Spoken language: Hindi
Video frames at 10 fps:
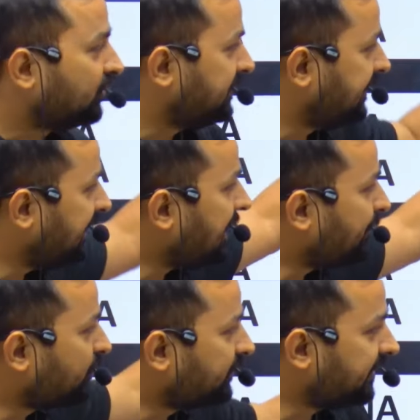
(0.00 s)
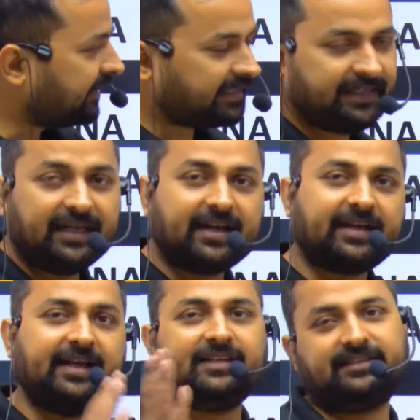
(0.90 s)
तो ये आपको दे रखी है
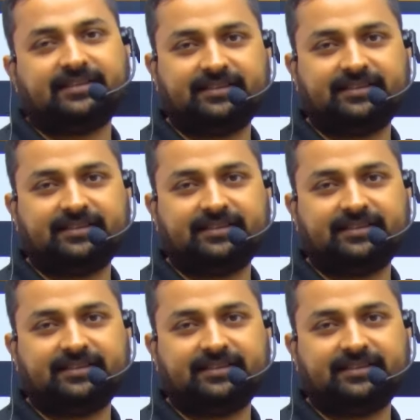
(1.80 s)
रेंज